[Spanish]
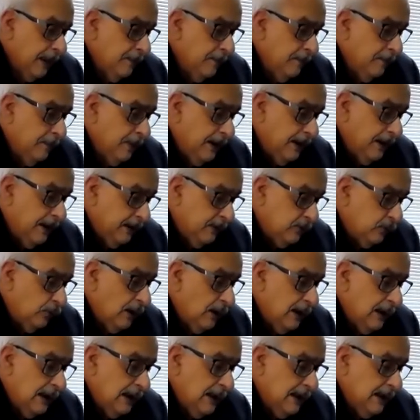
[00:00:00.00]

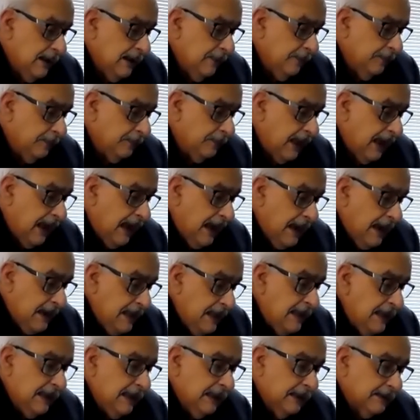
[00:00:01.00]
Venezuela
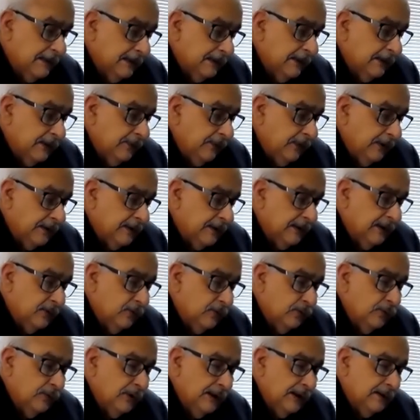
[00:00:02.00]
anhela satisfacer
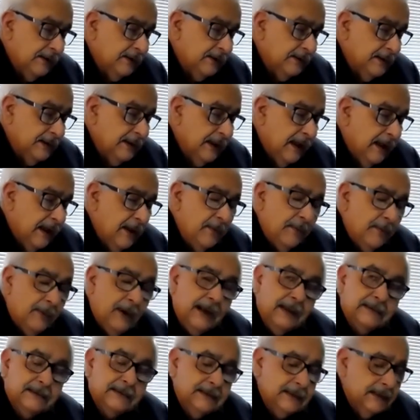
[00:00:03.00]
sus necesidades
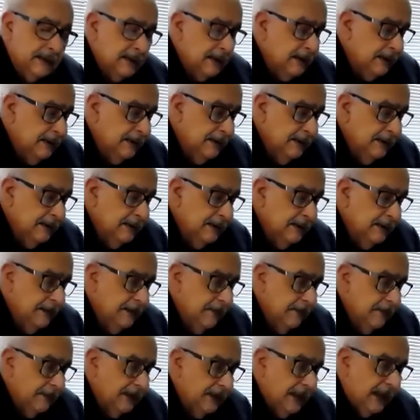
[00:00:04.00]
básicas
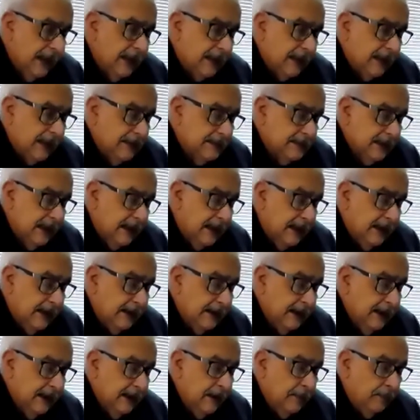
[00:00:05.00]
y alcanzar
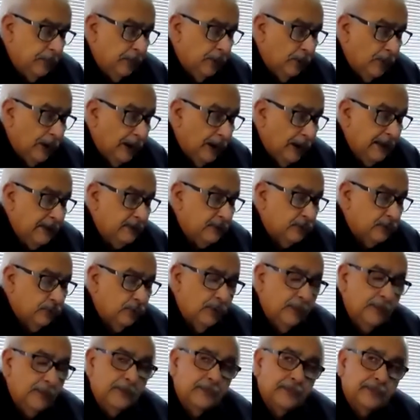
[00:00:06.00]
el progreso
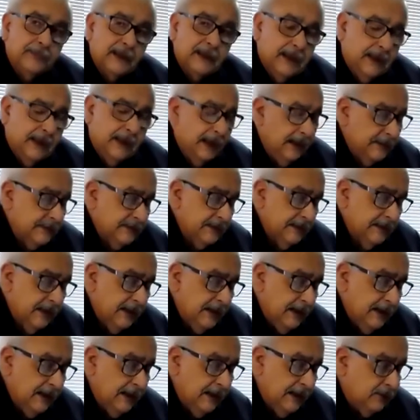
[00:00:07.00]

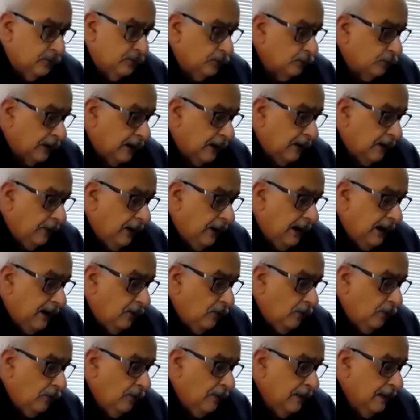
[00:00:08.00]
gracias a su
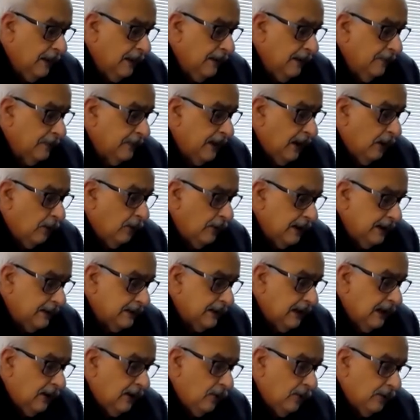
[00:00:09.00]
trabajo y a un
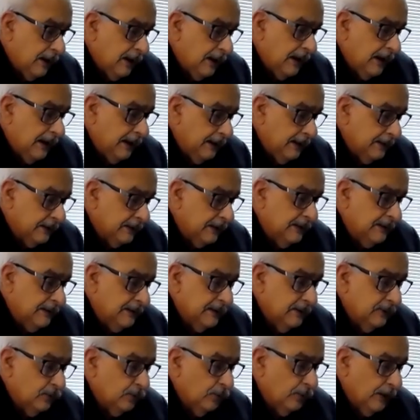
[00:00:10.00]
Estado que garantice
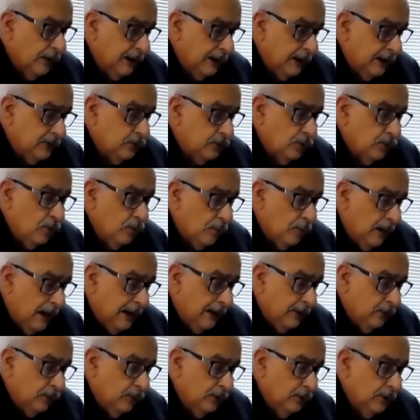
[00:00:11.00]
sus derechos
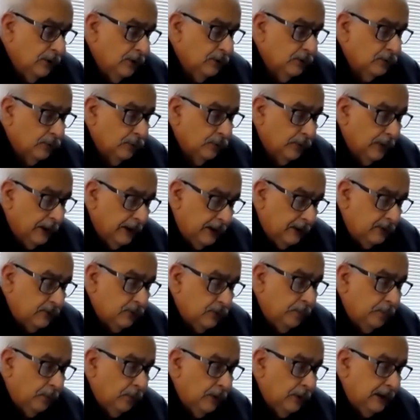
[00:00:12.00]
humanos su derecho
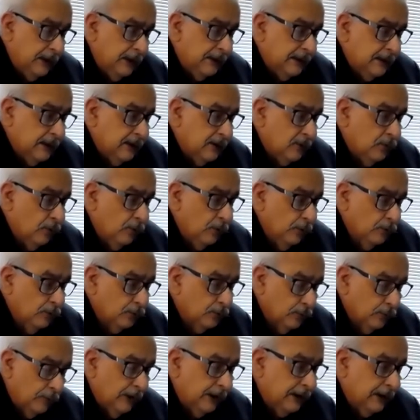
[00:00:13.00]
político,
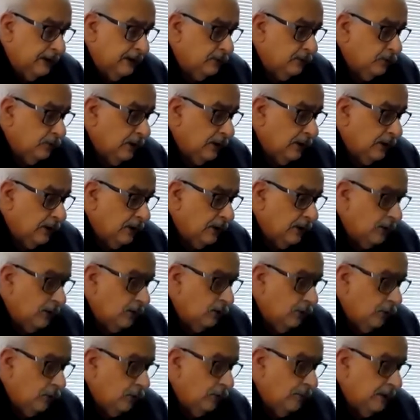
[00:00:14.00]
su derecho
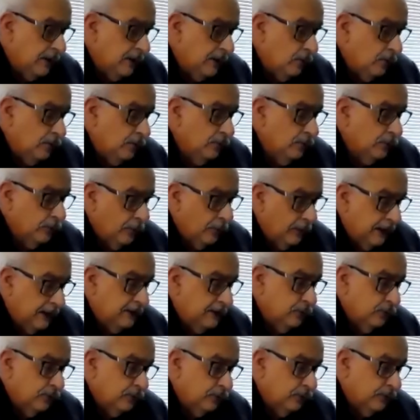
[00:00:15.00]
económico, sus derechos
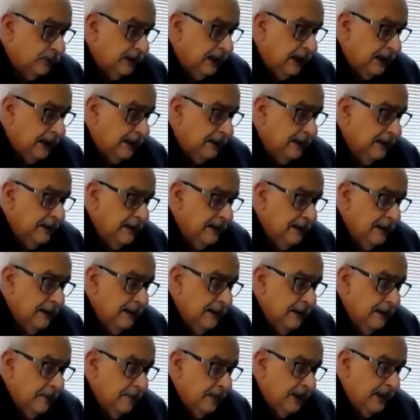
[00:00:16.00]
sociales.
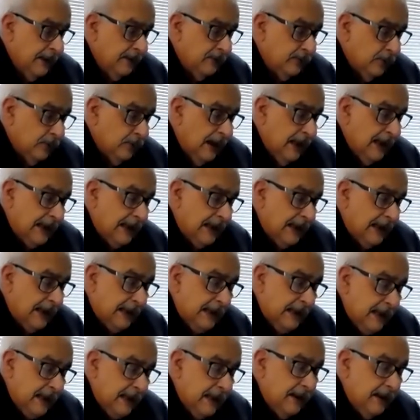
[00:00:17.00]
Venezuela
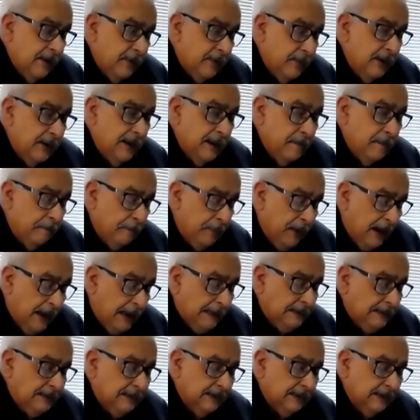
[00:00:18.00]
quiere vivir en paz,